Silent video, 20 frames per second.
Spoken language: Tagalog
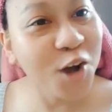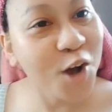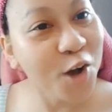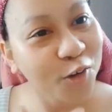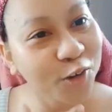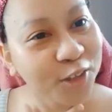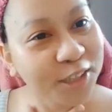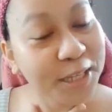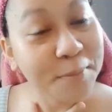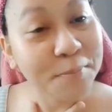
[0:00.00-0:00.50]

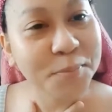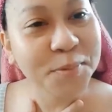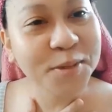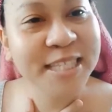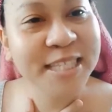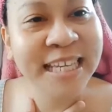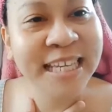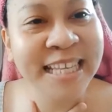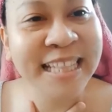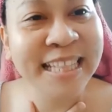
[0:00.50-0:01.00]
ako tapos
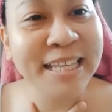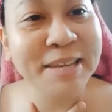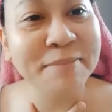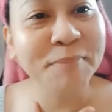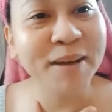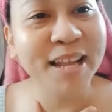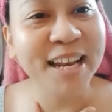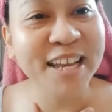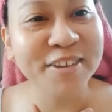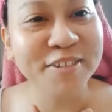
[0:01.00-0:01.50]
hindi
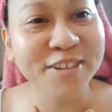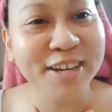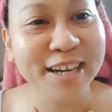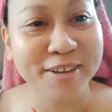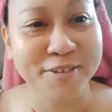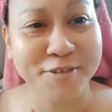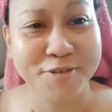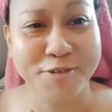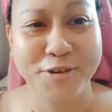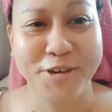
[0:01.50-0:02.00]
pala yung
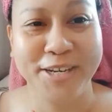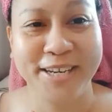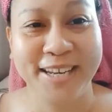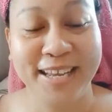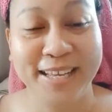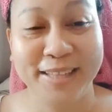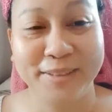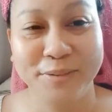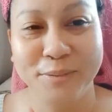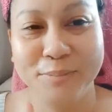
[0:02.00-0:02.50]

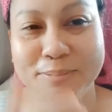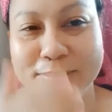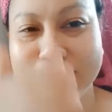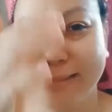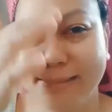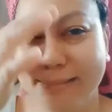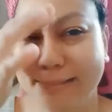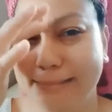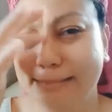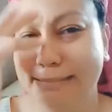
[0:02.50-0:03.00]
recorded. Oh my
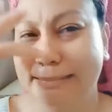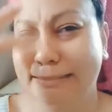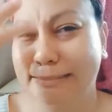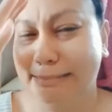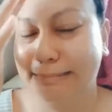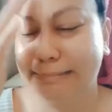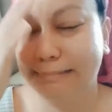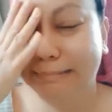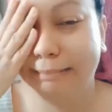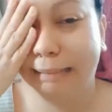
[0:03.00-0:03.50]
god.
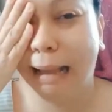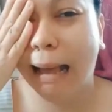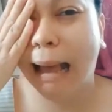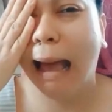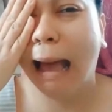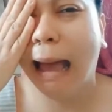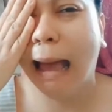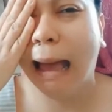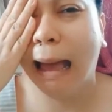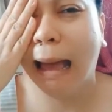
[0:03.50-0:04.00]
Ah.